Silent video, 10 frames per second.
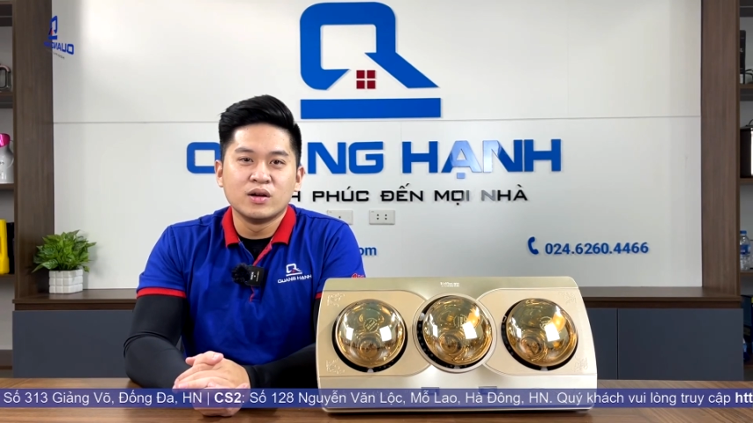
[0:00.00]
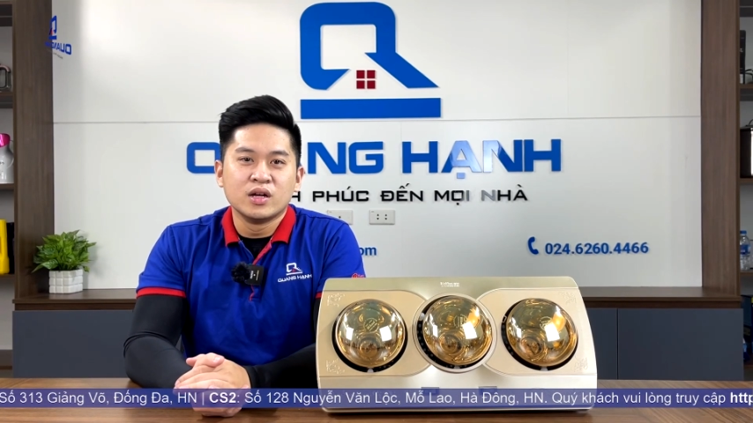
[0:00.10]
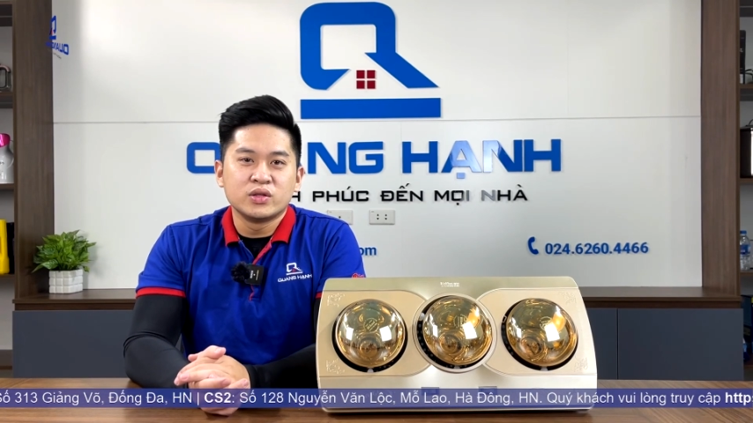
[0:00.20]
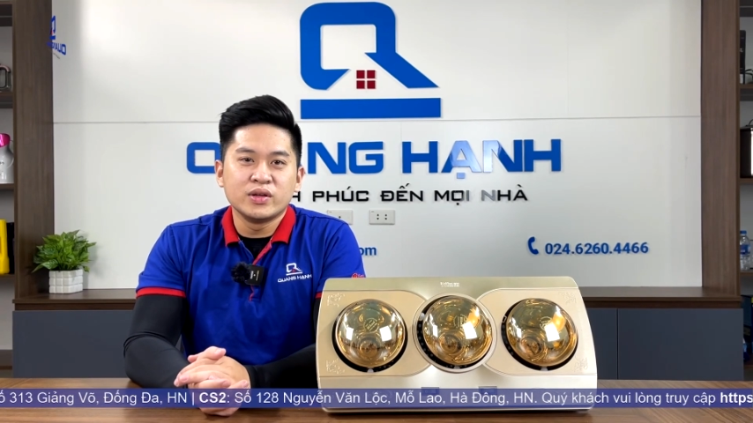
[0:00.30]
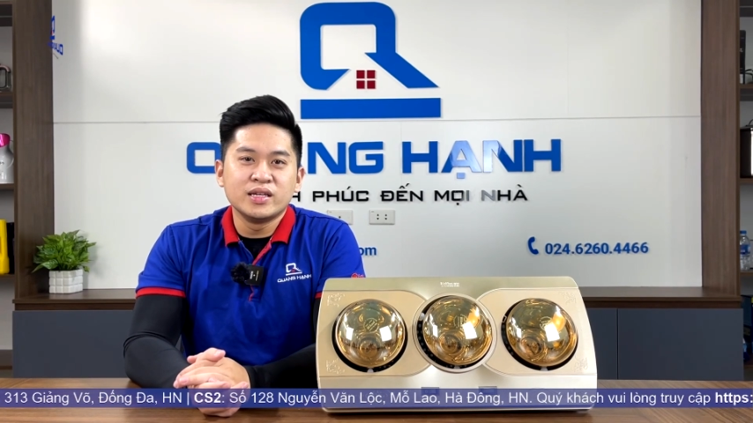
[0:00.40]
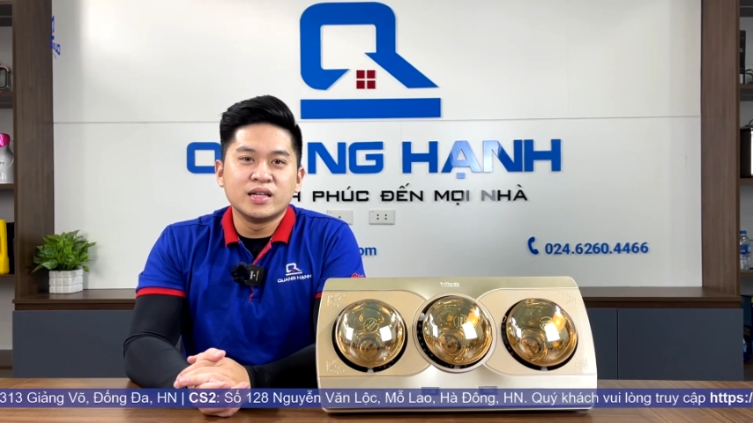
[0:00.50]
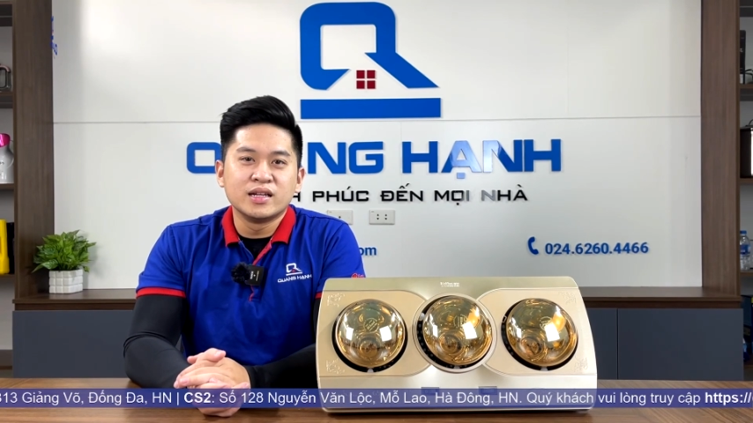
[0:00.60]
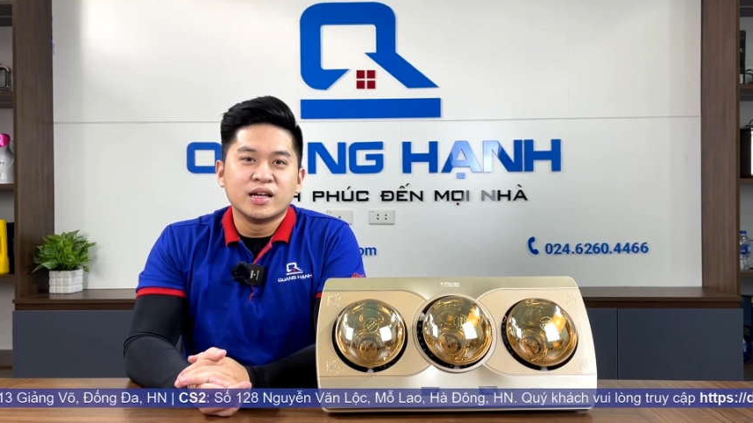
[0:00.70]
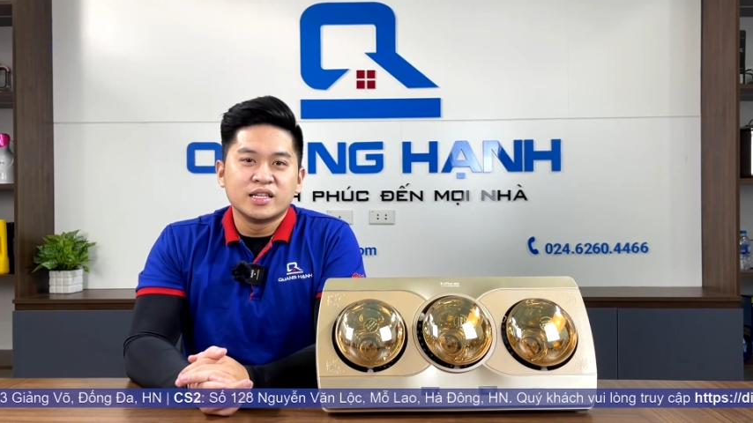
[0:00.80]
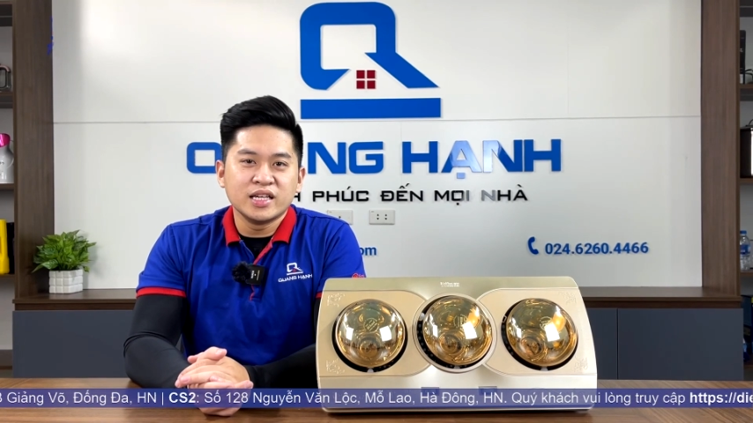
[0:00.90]
Tuy nhiên,
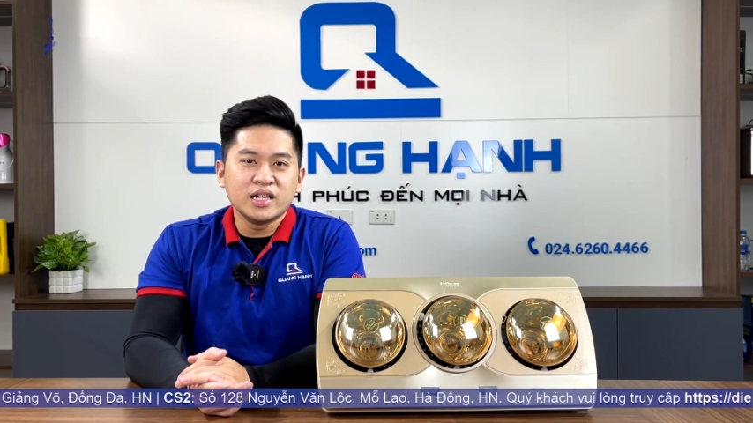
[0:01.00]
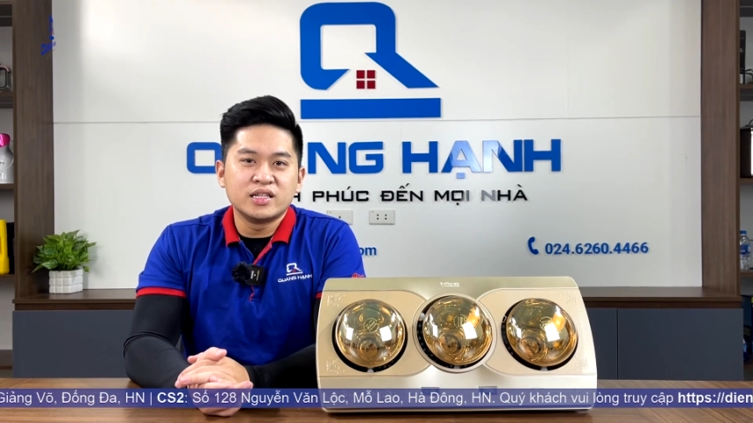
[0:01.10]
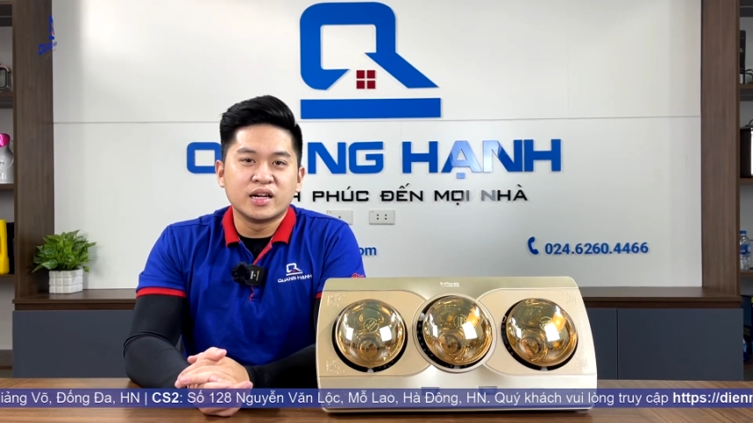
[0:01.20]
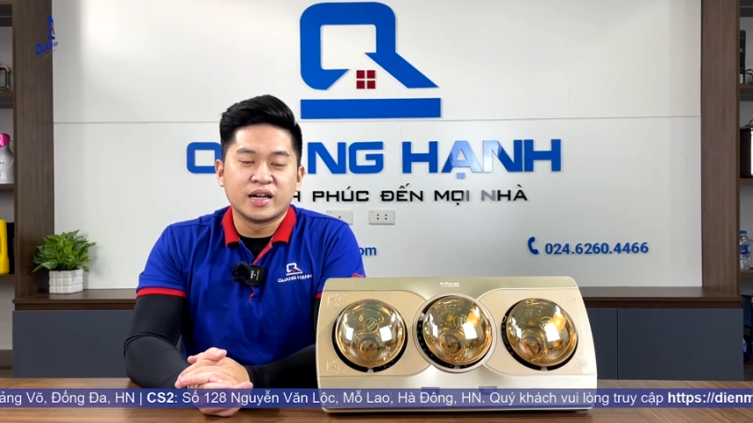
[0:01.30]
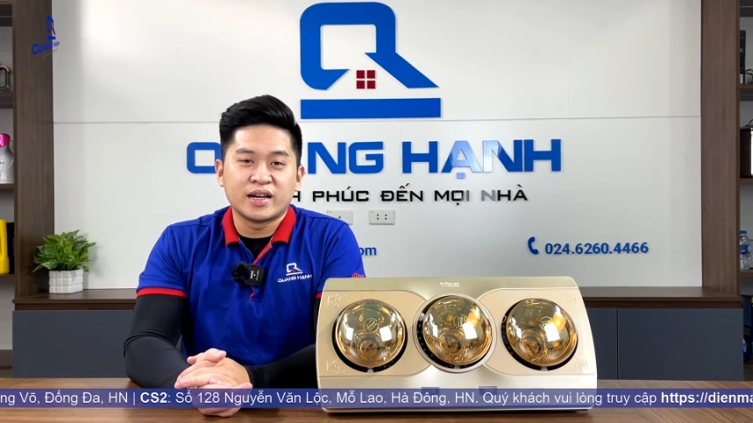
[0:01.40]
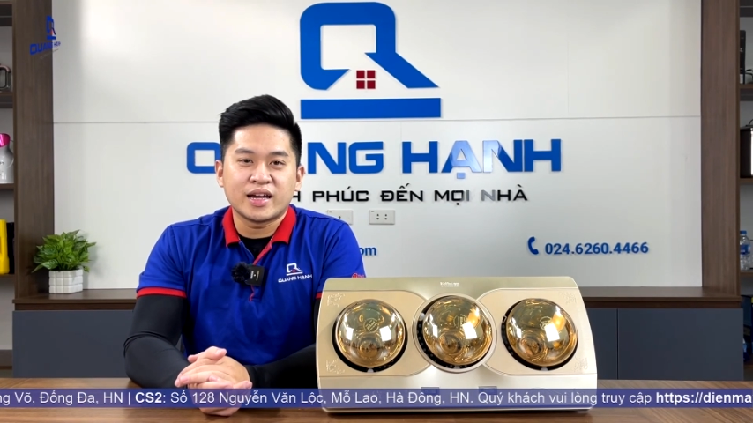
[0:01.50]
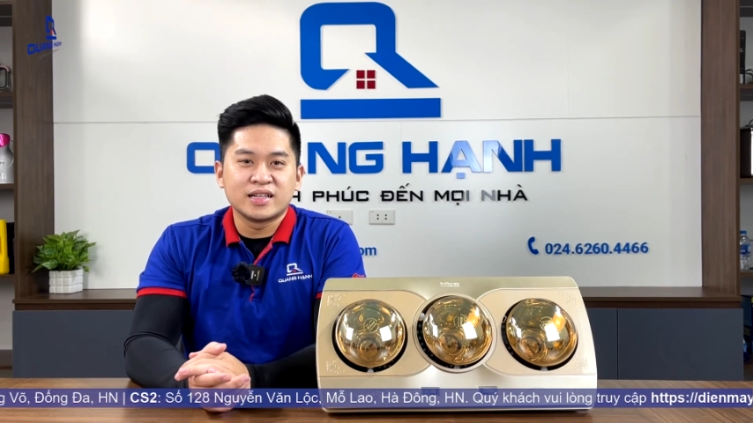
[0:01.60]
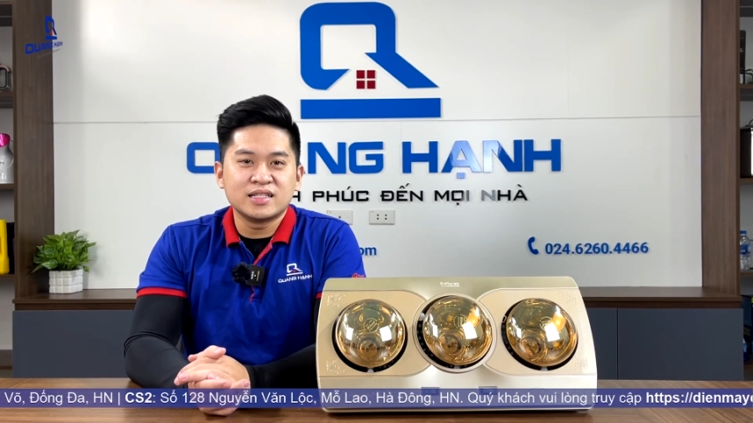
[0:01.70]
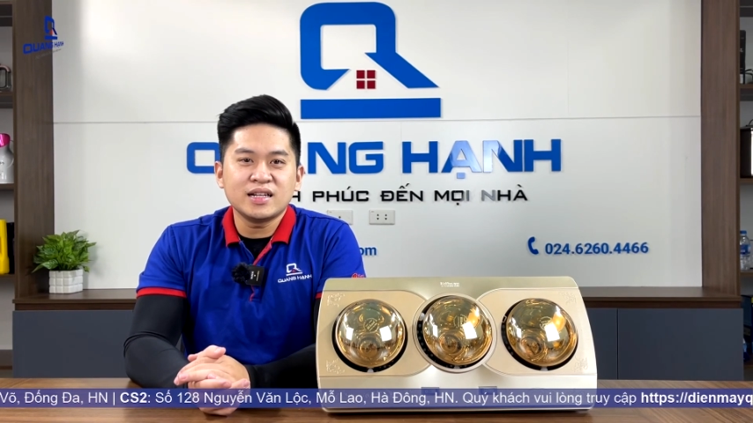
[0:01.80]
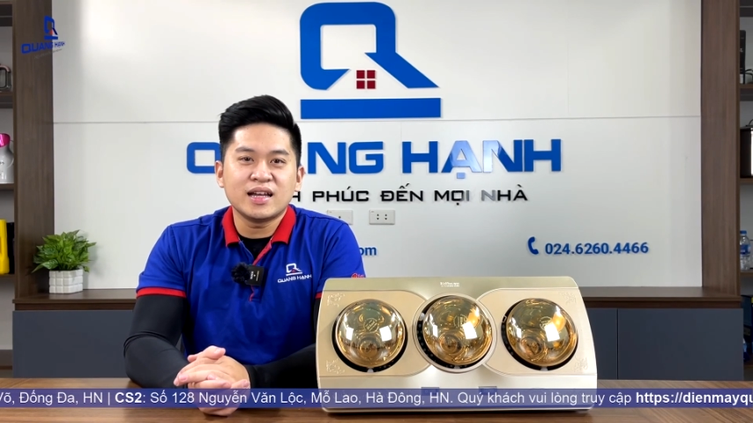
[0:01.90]
trên thị trường hiện nay
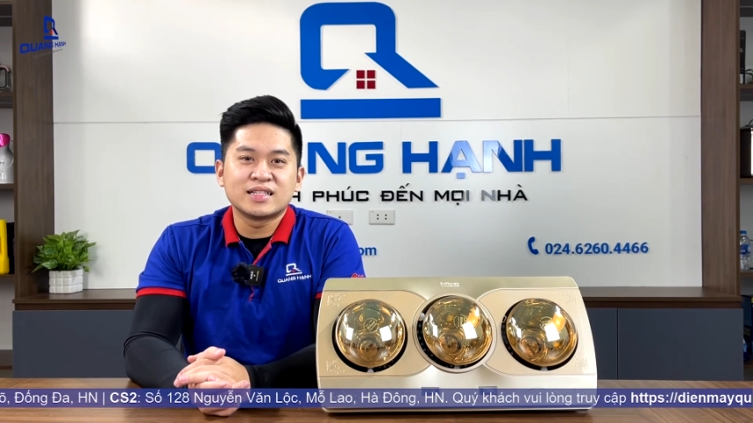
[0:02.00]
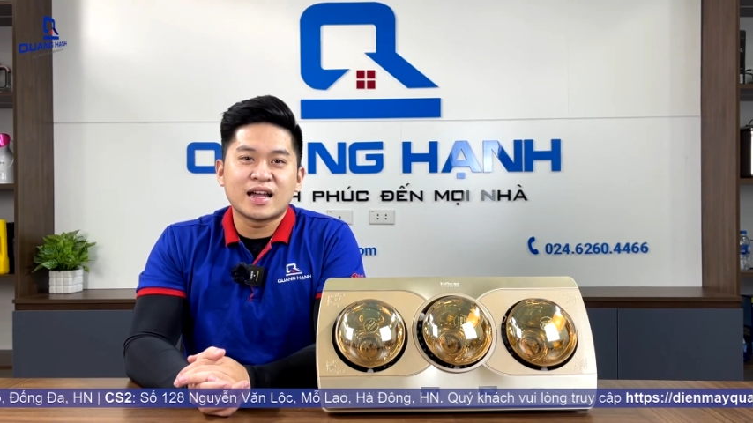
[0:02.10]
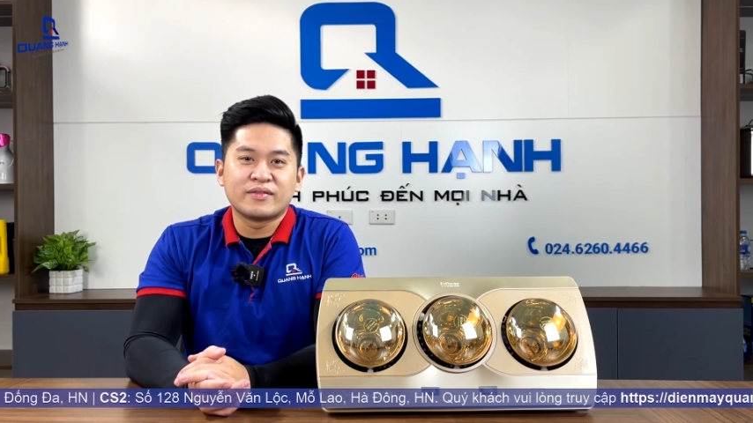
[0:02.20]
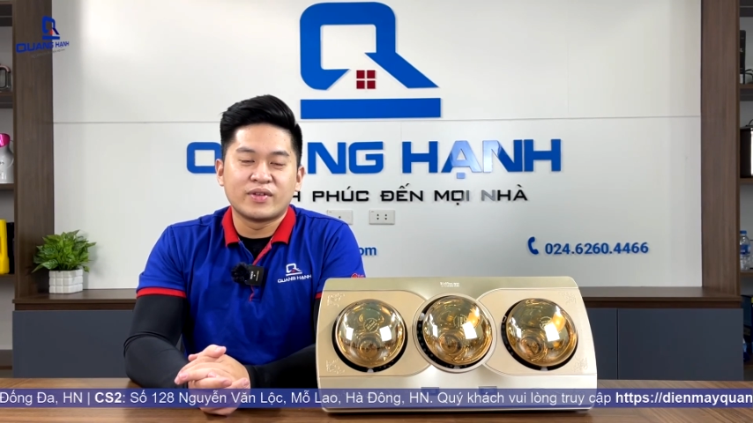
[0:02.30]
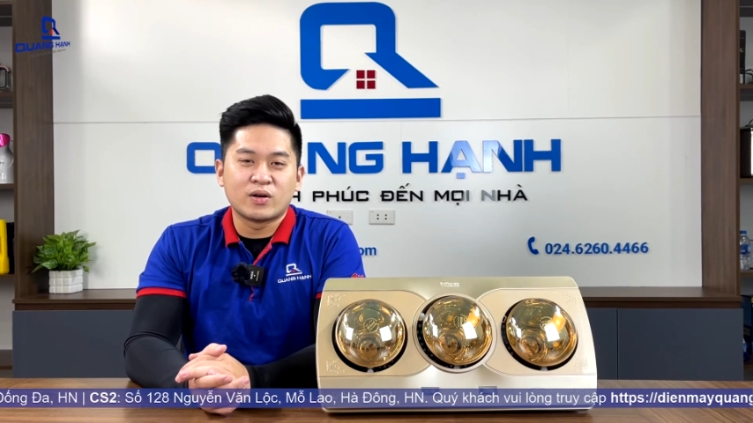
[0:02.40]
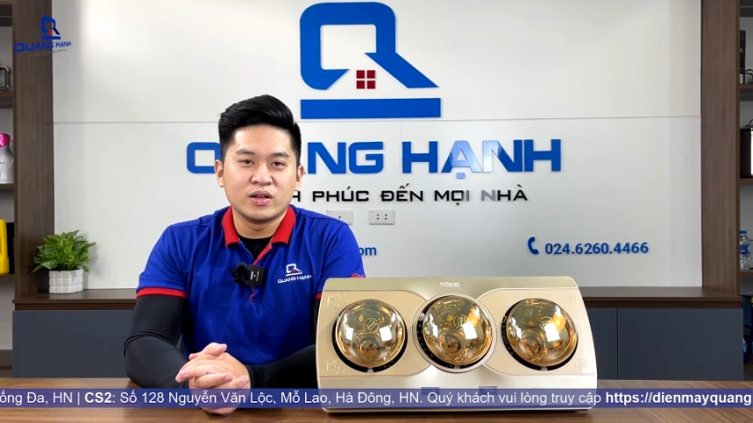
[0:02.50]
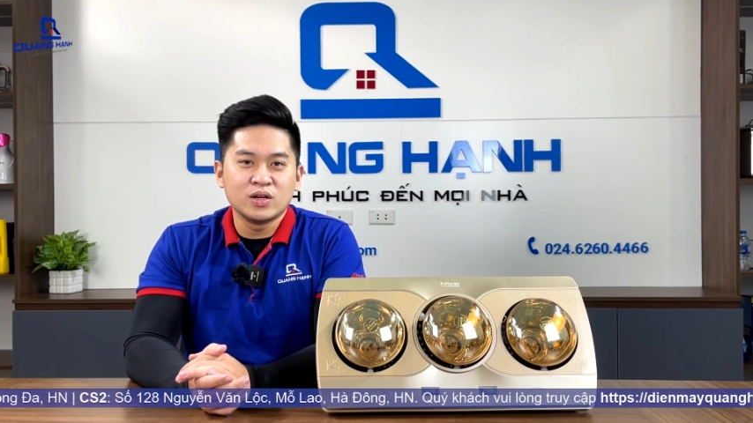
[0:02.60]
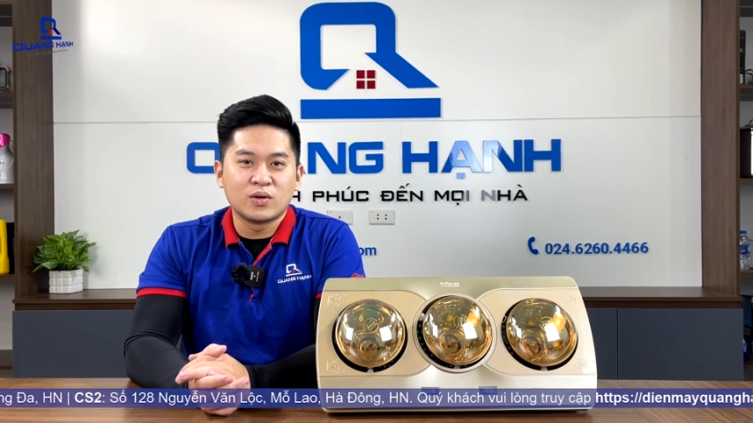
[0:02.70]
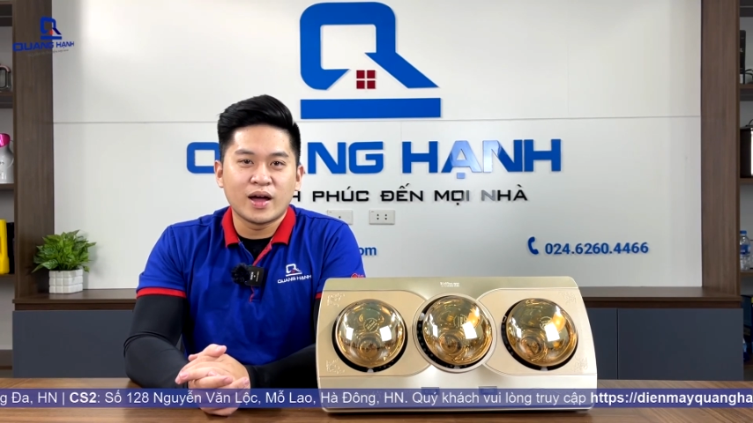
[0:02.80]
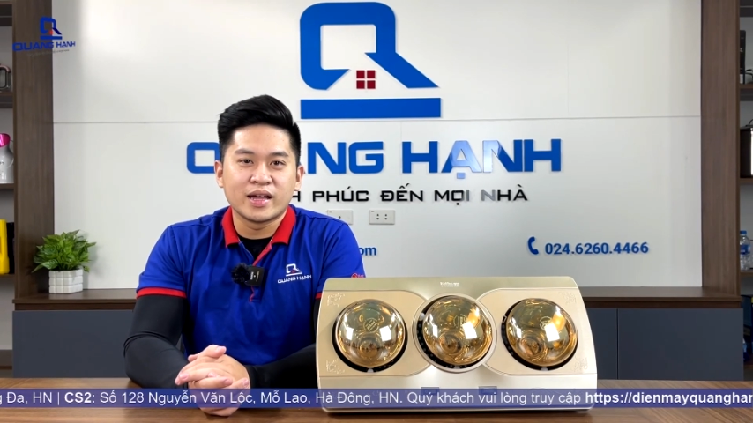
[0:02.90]
rất đa dạng và có nhiều
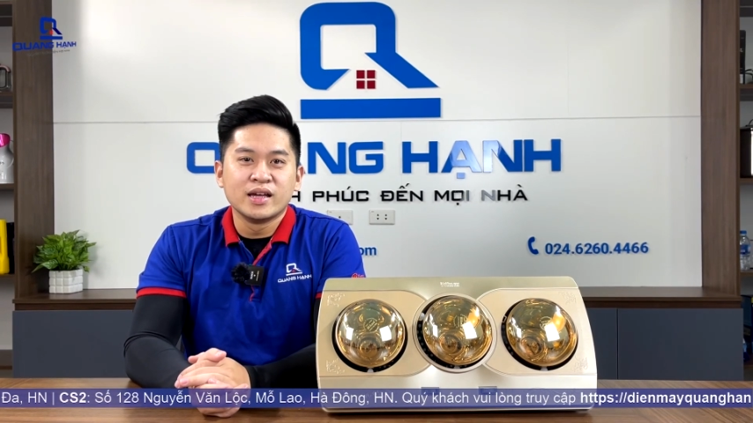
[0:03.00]
loại,